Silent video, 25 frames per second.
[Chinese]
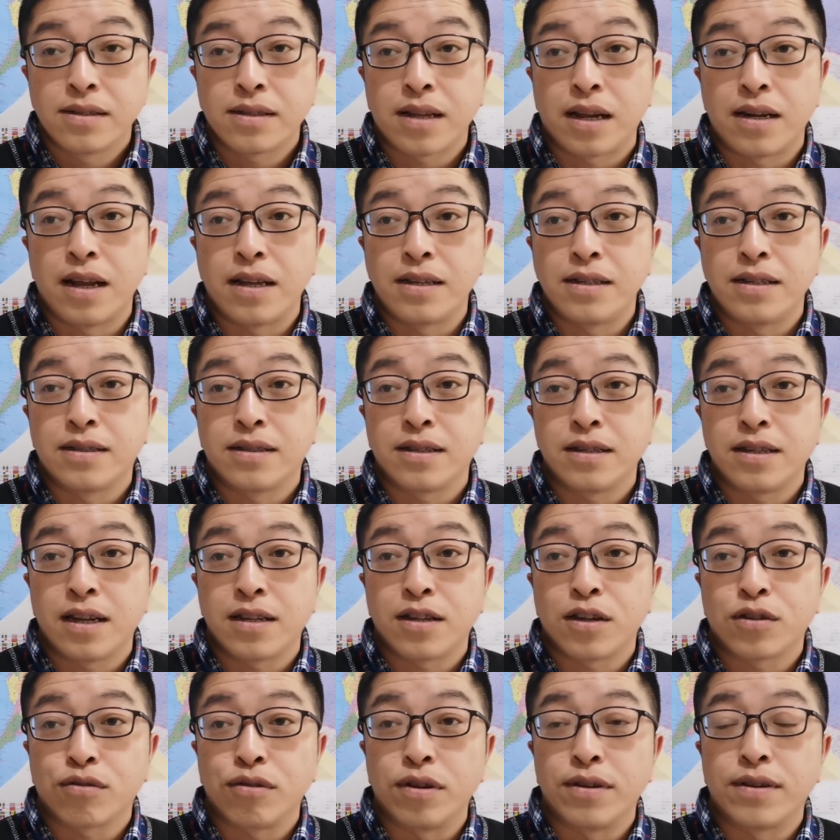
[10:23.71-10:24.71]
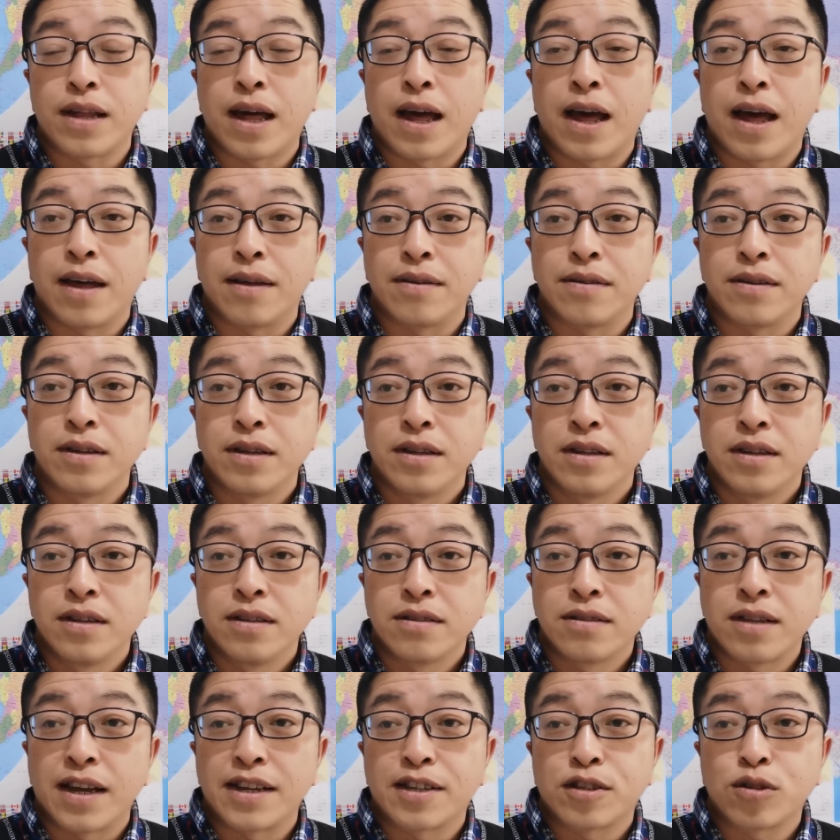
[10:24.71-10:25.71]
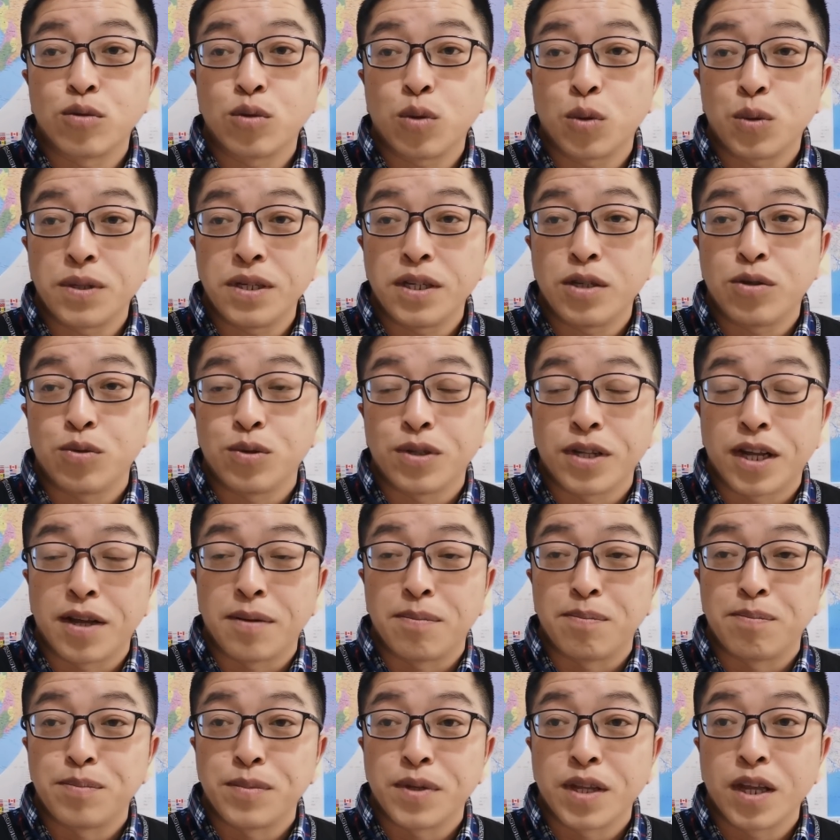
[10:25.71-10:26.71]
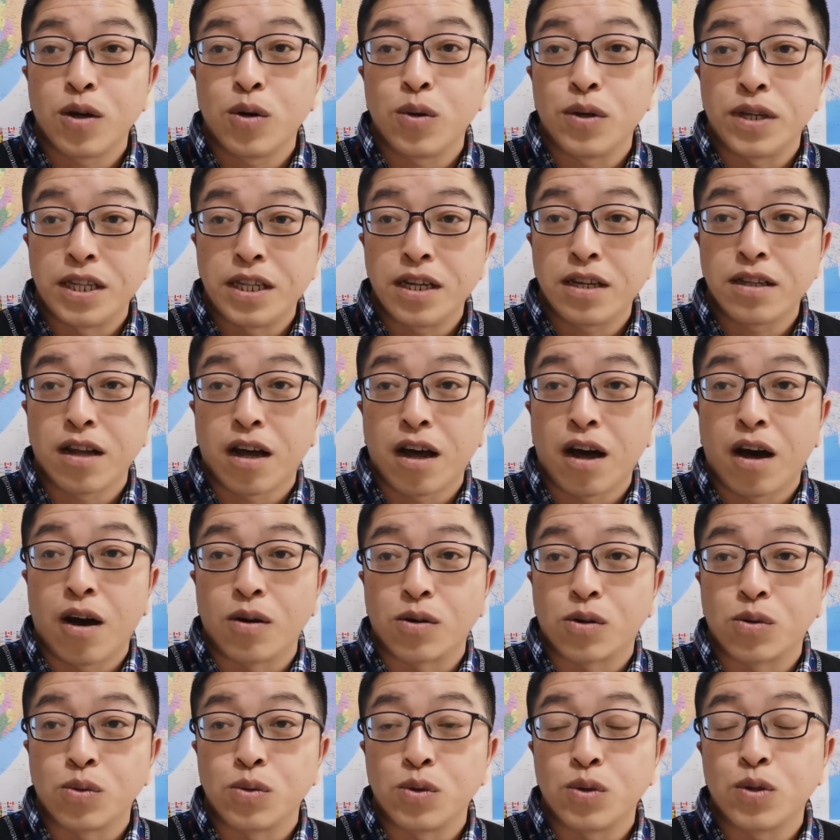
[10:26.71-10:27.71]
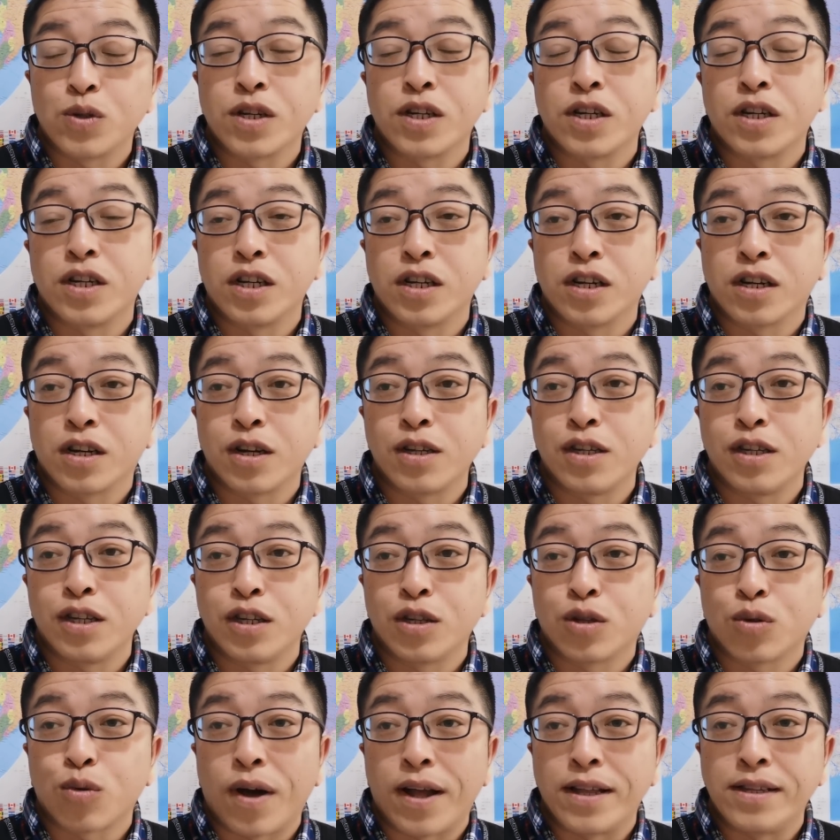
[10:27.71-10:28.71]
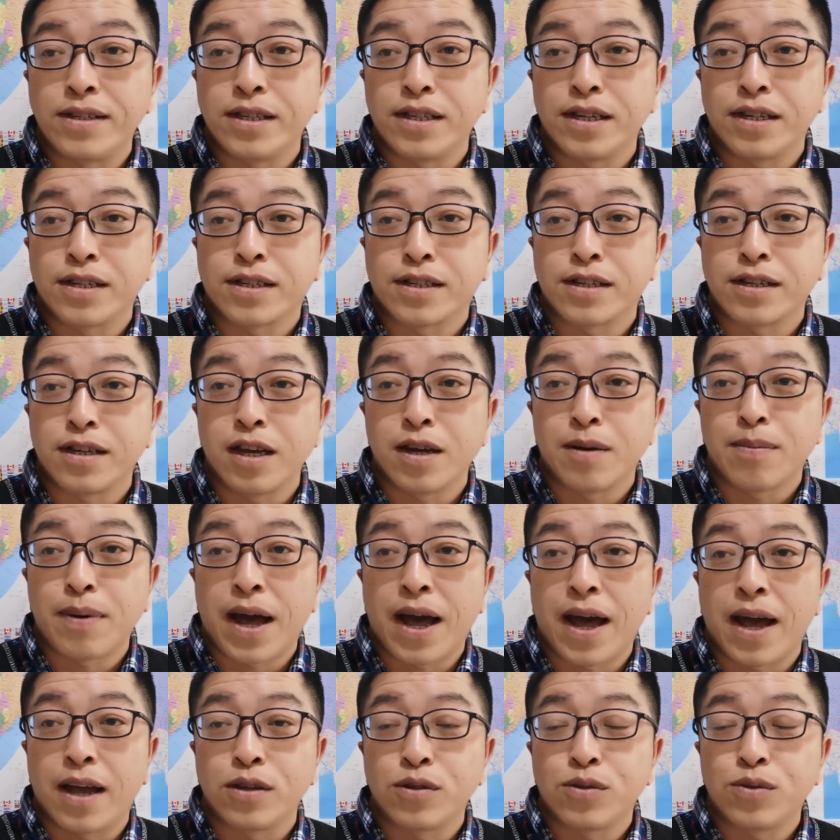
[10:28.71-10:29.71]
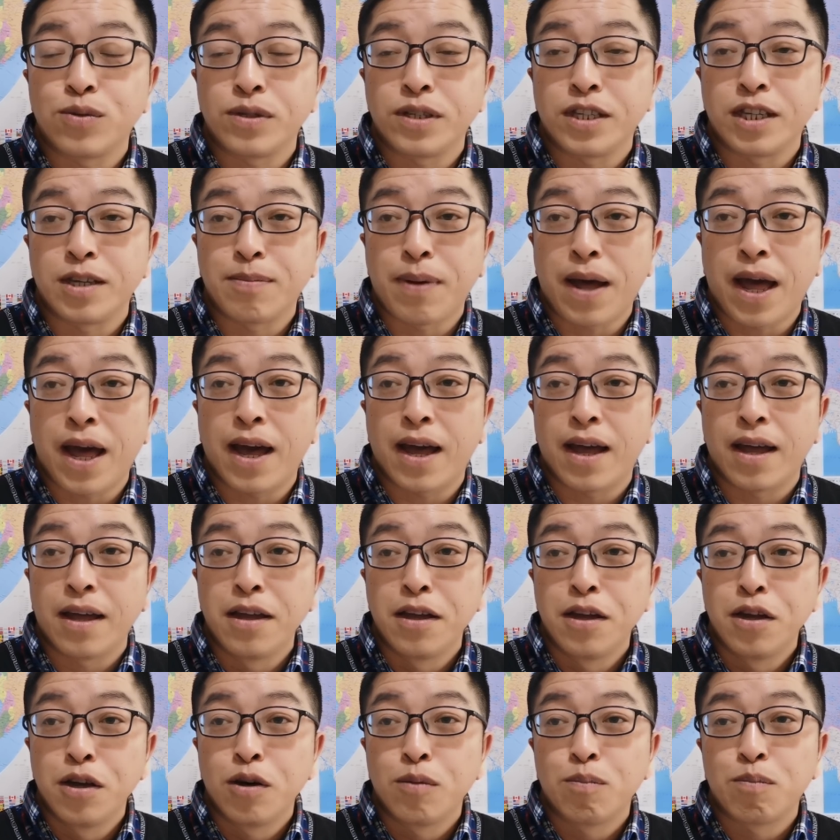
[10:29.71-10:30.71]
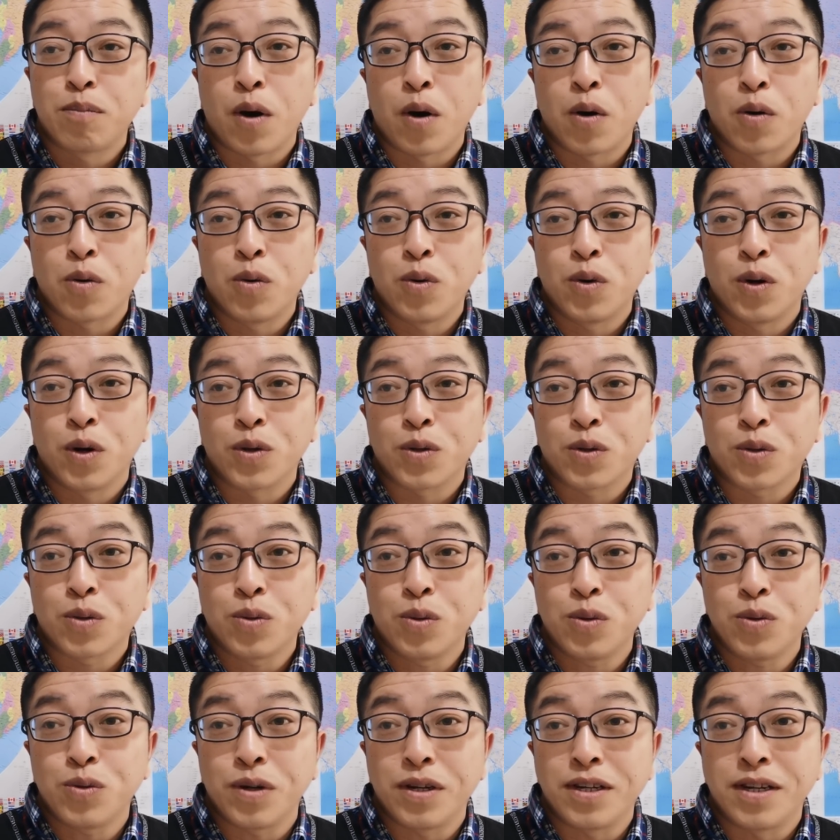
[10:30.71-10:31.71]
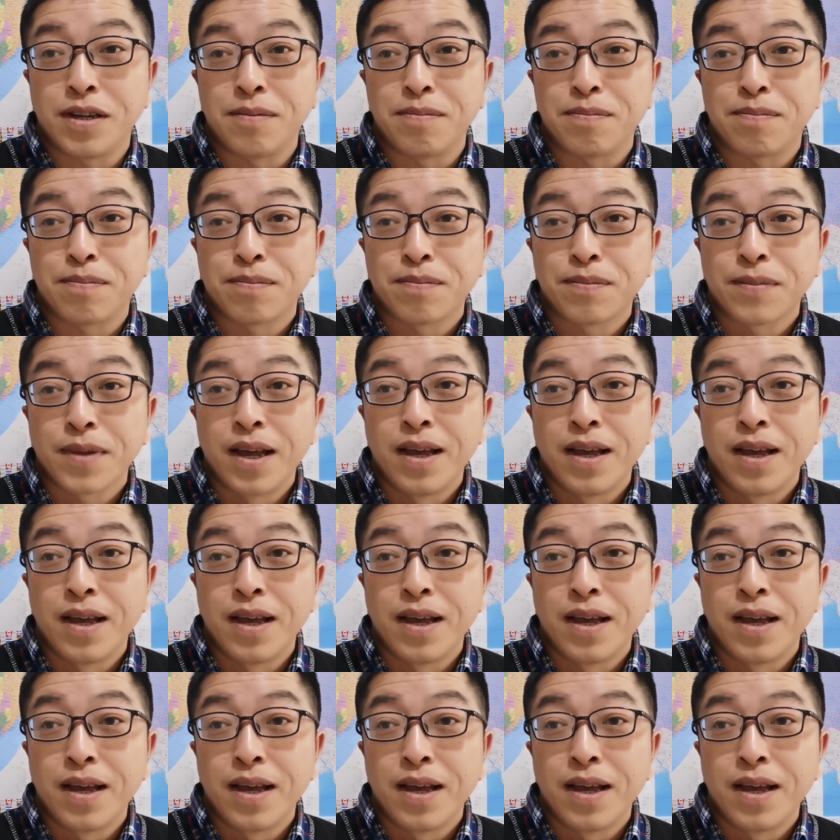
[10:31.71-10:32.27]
当然，以色列的存在在中东地区呢，也有一定的好处，就是可以团结什叶派、逊尼派，包括突厥人。